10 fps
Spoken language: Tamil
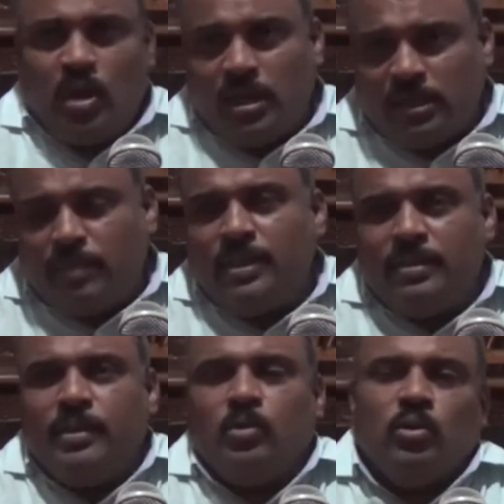
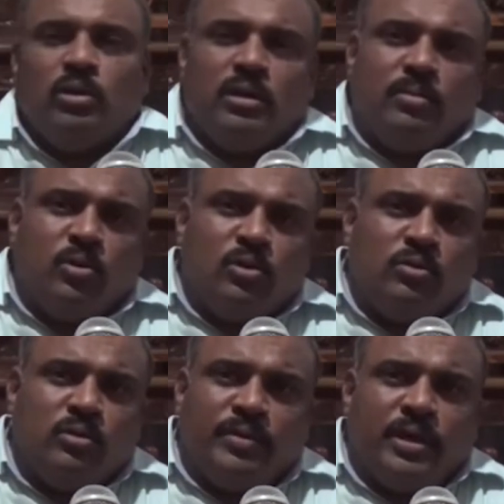உலகத்தமிழினமே கூறுகின்ற
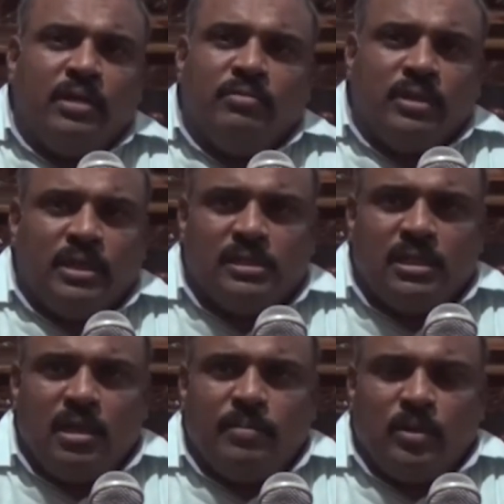பொழுது அவர்களை விடுதலை
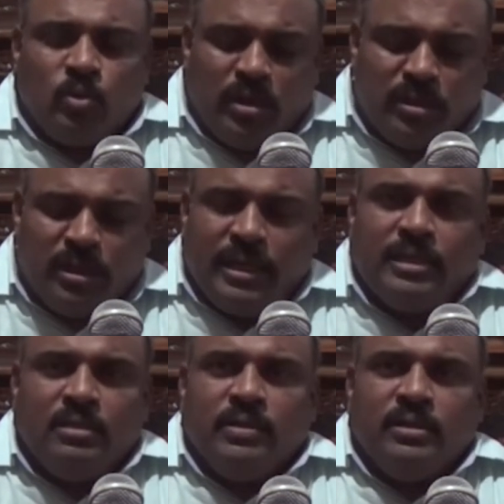செய்யாமல் தொடர்ந்து
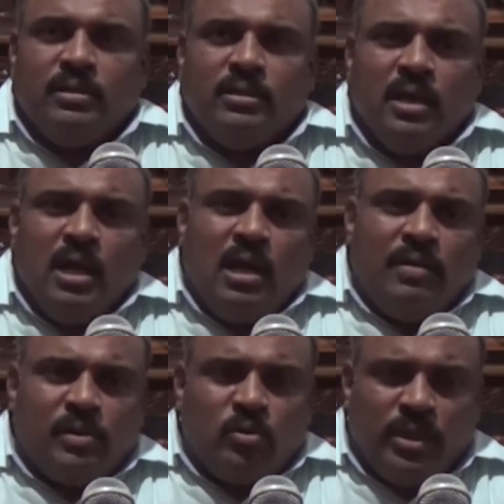அடைத்து வைத்து
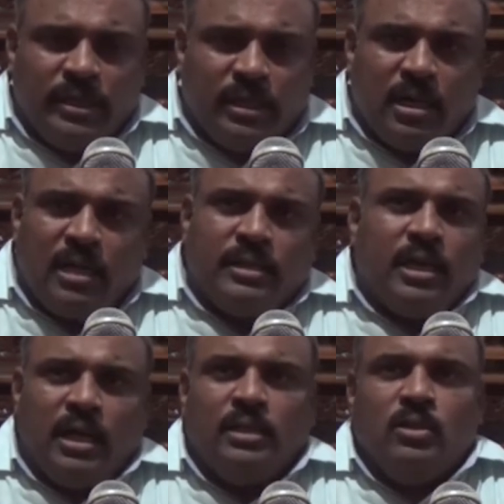அவர்களுடைய
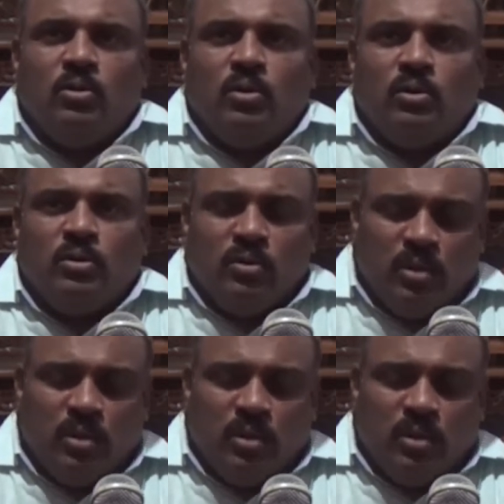எதிர்காலத்தை அழித்து கொண்டு